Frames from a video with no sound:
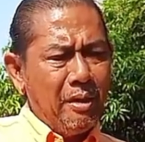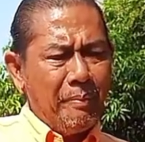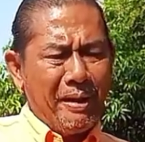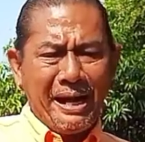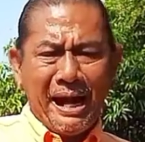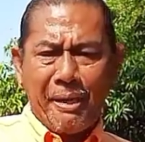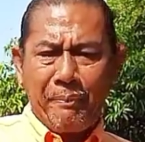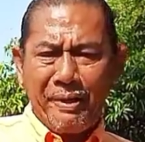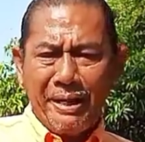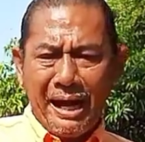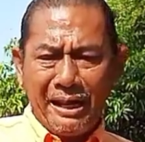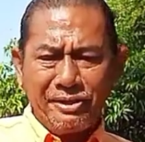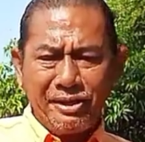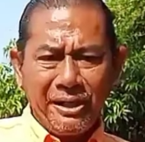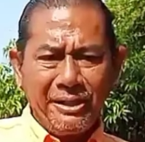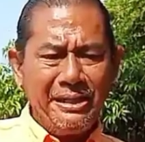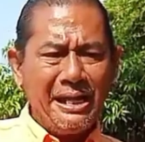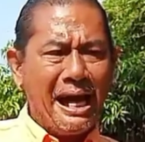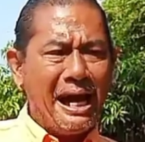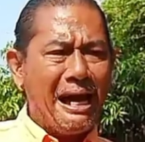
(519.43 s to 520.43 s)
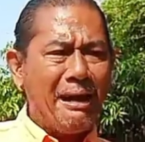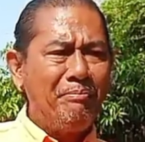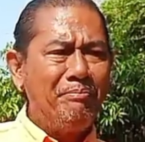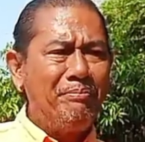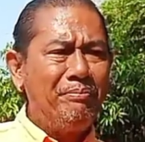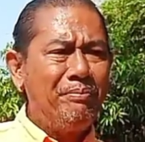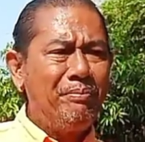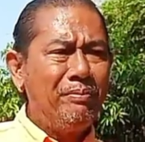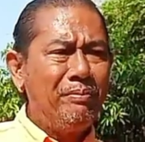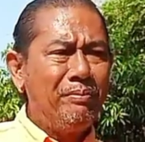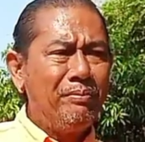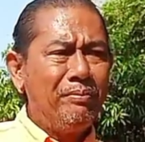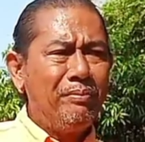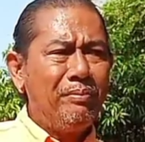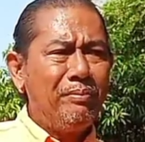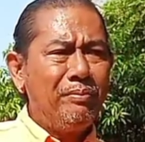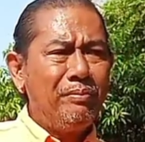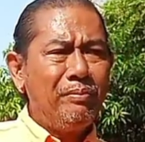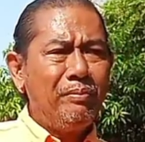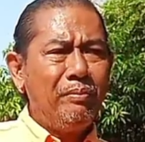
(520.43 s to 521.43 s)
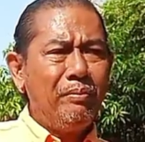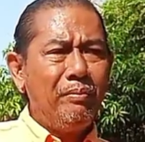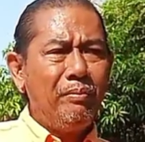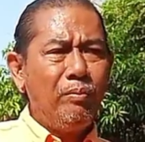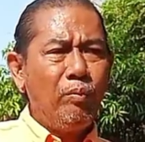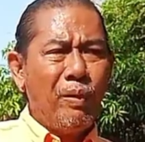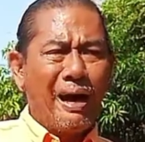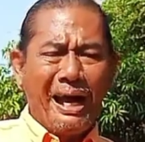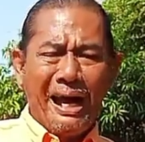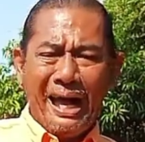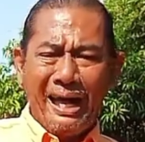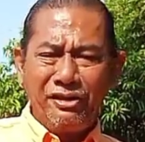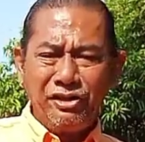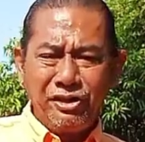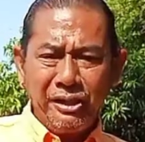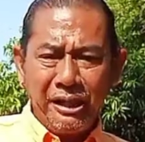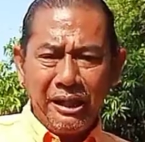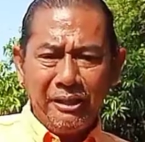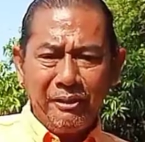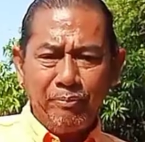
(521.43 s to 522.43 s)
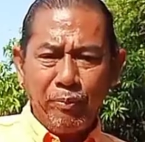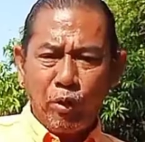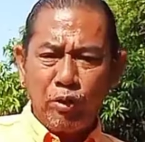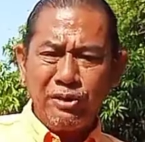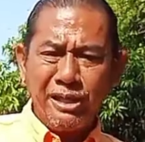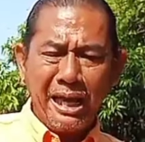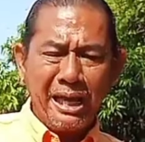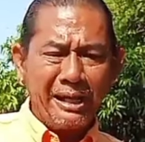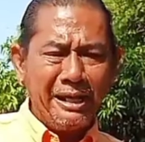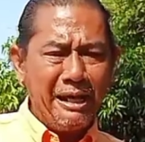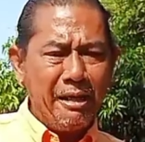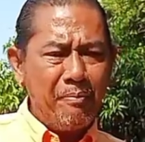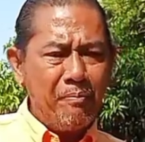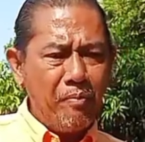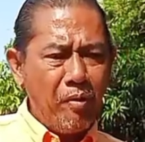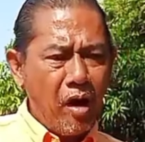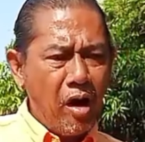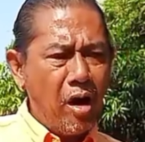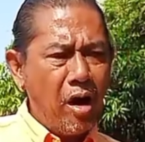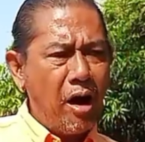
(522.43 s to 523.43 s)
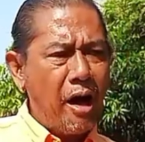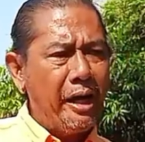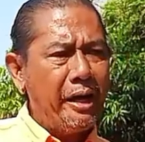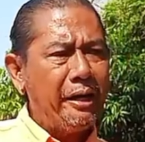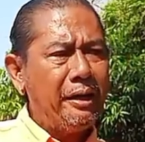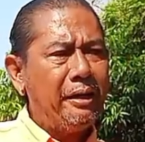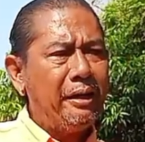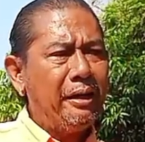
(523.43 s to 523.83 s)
พระนางพญาสยาม วาระสี่ปลุกเสกเรียบร้อย